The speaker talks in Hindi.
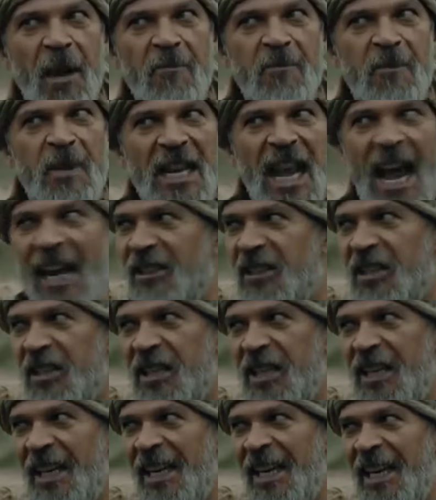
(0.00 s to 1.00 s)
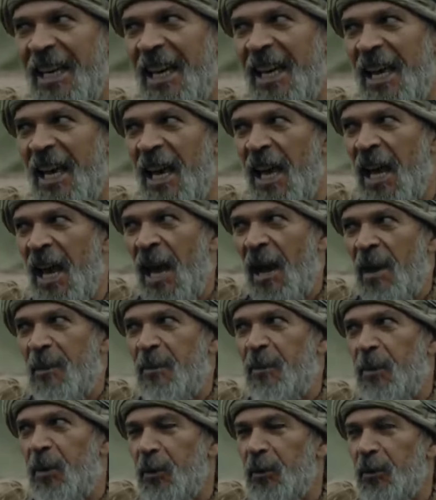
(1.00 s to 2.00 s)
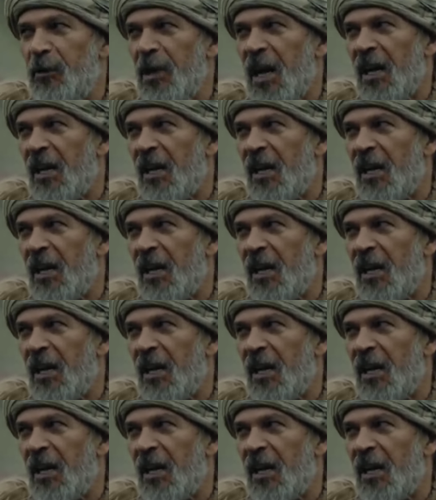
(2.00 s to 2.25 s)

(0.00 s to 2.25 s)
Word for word: मैदान में उतरी है इस